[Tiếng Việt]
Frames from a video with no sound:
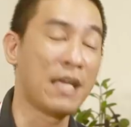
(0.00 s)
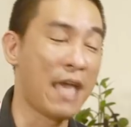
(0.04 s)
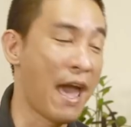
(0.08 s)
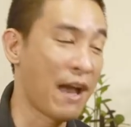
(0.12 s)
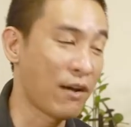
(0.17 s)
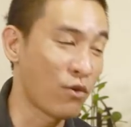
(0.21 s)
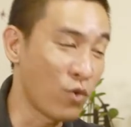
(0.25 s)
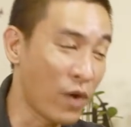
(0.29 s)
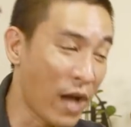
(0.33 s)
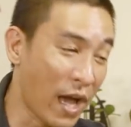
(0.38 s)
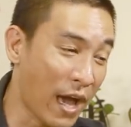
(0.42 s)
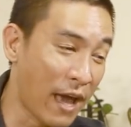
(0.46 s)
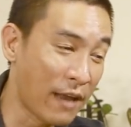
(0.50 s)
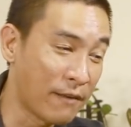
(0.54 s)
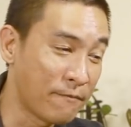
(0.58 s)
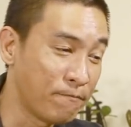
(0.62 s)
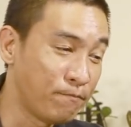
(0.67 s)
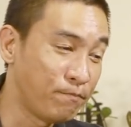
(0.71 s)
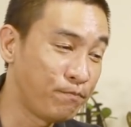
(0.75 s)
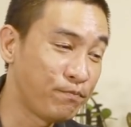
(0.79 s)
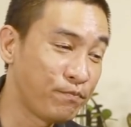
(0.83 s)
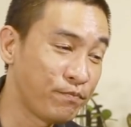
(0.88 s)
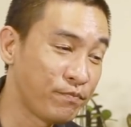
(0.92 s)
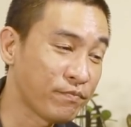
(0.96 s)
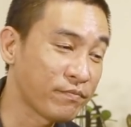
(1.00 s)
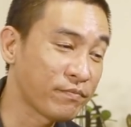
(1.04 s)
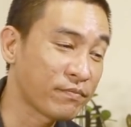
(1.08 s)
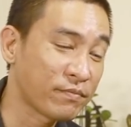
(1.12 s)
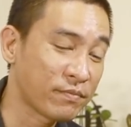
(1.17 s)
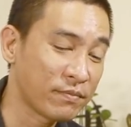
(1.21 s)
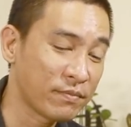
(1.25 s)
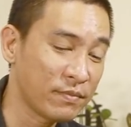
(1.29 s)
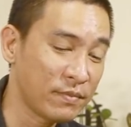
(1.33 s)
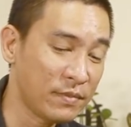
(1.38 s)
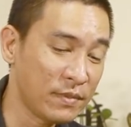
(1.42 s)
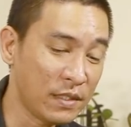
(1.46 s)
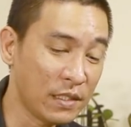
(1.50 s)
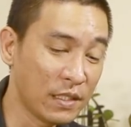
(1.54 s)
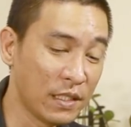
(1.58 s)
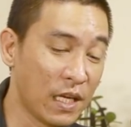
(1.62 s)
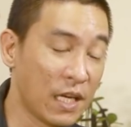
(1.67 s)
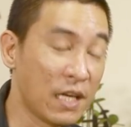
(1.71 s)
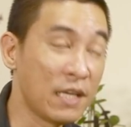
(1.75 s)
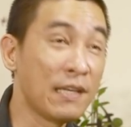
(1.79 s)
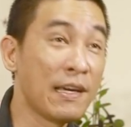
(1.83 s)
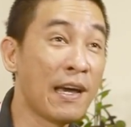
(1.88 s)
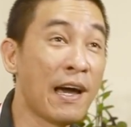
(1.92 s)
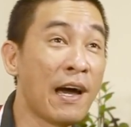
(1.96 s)
gian của các anh
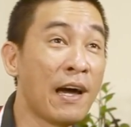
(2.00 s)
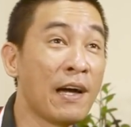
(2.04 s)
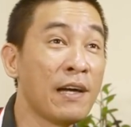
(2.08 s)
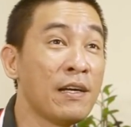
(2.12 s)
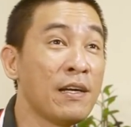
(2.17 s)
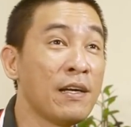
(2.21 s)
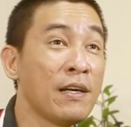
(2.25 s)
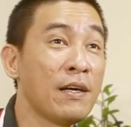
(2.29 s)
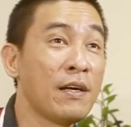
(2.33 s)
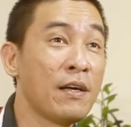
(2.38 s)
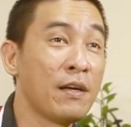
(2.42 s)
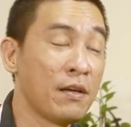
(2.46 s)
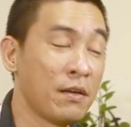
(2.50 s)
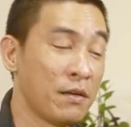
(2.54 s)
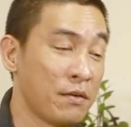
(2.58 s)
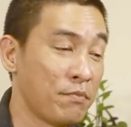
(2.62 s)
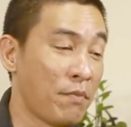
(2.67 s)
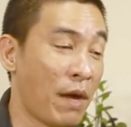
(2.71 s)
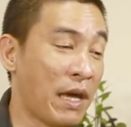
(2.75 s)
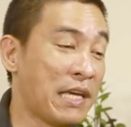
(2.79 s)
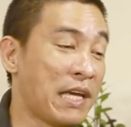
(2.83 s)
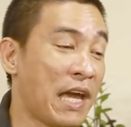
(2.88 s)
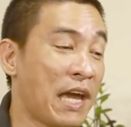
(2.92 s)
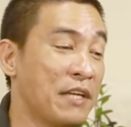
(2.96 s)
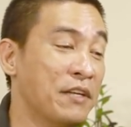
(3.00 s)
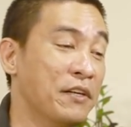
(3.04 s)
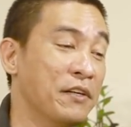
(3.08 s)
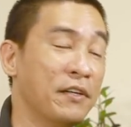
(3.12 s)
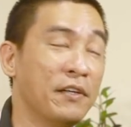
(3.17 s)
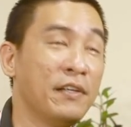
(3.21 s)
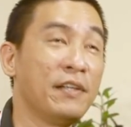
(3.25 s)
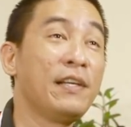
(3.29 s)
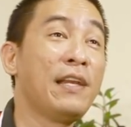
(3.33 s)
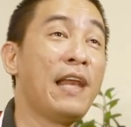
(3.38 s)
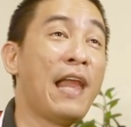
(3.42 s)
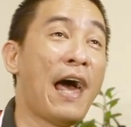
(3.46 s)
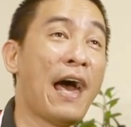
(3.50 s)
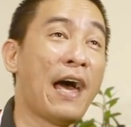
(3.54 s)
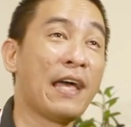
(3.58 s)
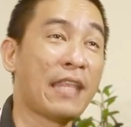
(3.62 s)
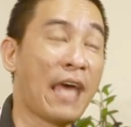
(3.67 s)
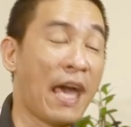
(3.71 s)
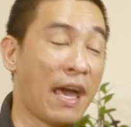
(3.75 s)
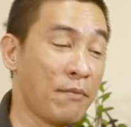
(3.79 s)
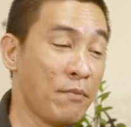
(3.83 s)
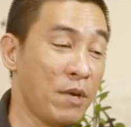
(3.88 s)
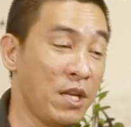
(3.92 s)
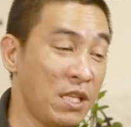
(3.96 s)
thì à, 7 ngày nữa là
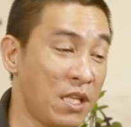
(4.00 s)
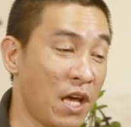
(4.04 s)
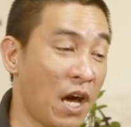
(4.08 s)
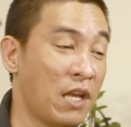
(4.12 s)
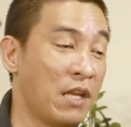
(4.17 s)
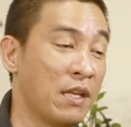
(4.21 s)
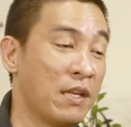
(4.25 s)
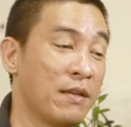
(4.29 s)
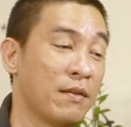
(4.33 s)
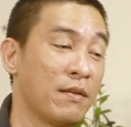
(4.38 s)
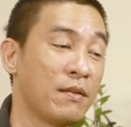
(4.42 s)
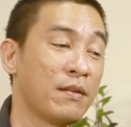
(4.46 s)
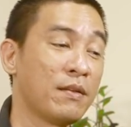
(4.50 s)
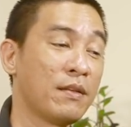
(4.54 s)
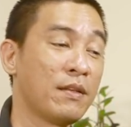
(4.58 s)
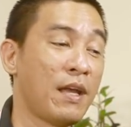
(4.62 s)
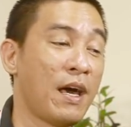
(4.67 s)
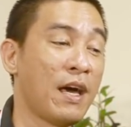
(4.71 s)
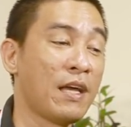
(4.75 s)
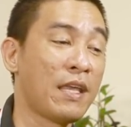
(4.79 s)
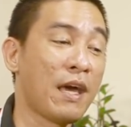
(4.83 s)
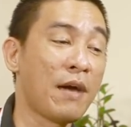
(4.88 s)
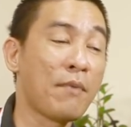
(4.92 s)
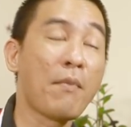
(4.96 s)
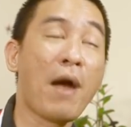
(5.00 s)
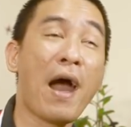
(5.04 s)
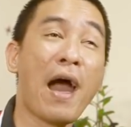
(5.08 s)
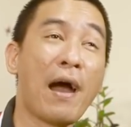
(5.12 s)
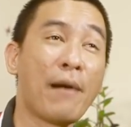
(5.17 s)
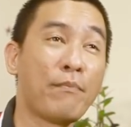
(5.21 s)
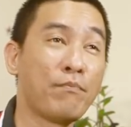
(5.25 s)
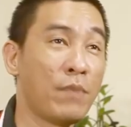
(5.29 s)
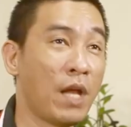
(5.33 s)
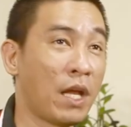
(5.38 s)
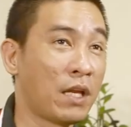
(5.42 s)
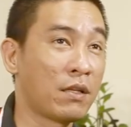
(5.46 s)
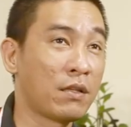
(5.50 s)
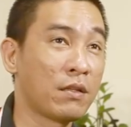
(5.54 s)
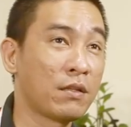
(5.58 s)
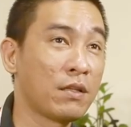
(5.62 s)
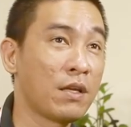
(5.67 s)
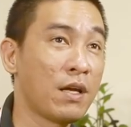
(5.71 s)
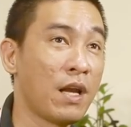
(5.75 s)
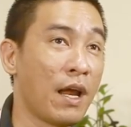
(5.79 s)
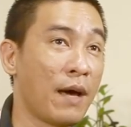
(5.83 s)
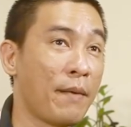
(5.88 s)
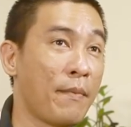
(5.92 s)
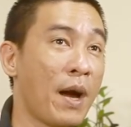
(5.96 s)
tháng Bính Thìn à, tháng 3 âm lịch
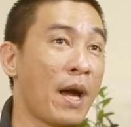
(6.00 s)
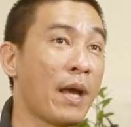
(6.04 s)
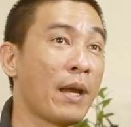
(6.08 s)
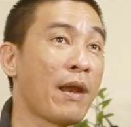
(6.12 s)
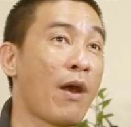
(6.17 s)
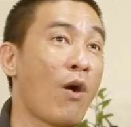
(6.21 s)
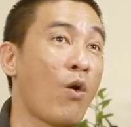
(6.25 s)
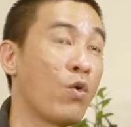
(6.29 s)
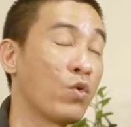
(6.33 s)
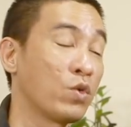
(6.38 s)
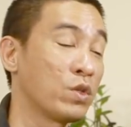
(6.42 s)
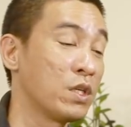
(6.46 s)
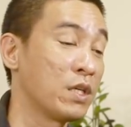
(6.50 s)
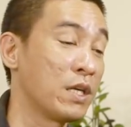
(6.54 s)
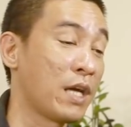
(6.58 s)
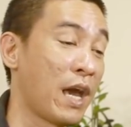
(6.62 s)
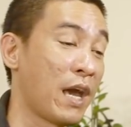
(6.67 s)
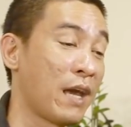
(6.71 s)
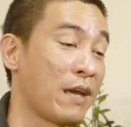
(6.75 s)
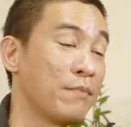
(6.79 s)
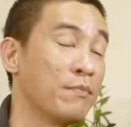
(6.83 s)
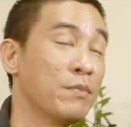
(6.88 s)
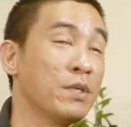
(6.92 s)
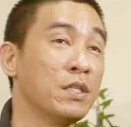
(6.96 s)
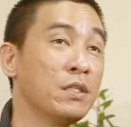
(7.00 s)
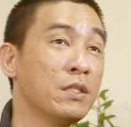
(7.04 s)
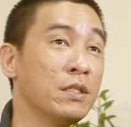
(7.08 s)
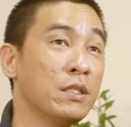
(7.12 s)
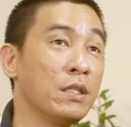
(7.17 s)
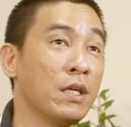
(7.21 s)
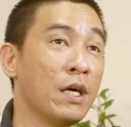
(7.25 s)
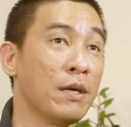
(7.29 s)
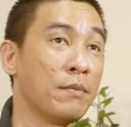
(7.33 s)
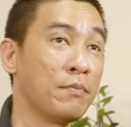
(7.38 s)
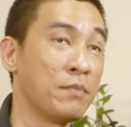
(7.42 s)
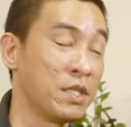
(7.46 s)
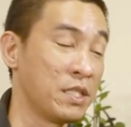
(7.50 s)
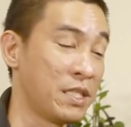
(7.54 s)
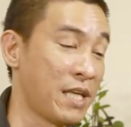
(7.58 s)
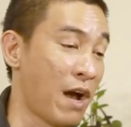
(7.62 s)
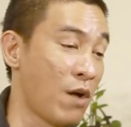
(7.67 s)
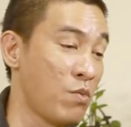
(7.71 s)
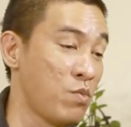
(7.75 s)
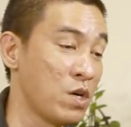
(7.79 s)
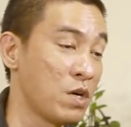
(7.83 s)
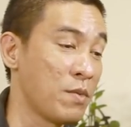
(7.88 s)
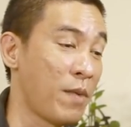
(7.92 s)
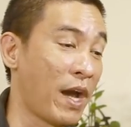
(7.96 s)
tức là bắt đầu từ ngày 10
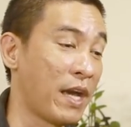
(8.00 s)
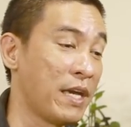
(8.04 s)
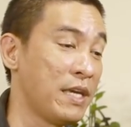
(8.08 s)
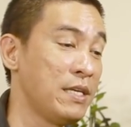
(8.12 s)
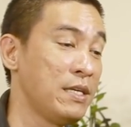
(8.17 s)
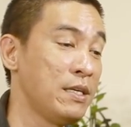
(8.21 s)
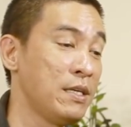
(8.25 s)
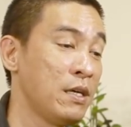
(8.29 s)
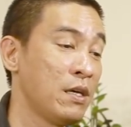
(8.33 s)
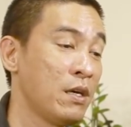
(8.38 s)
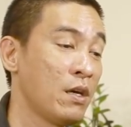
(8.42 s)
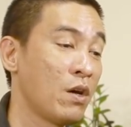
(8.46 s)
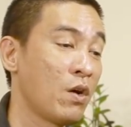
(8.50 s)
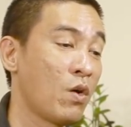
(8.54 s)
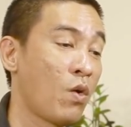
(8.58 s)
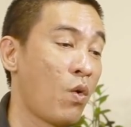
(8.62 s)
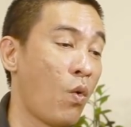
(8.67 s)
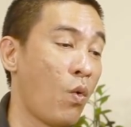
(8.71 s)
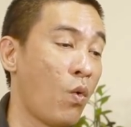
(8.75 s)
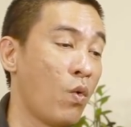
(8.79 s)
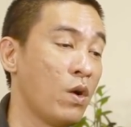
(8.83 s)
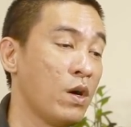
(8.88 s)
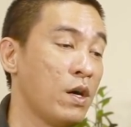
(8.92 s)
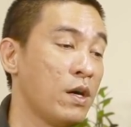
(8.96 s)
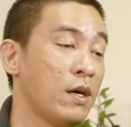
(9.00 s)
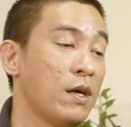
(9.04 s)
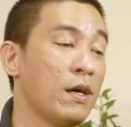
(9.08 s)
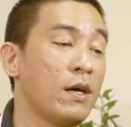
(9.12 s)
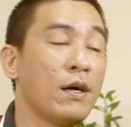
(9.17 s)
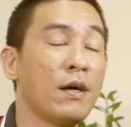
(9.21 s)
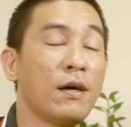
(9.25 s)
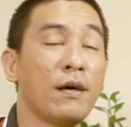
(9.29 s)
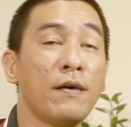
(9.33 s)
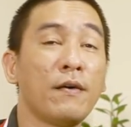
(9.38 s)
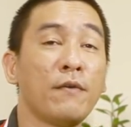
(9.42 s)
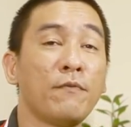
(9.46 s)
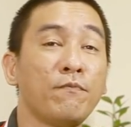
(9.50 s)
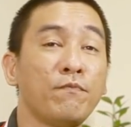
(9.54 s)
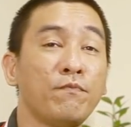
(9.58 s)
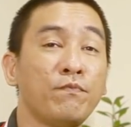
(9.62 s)
16 17 của à,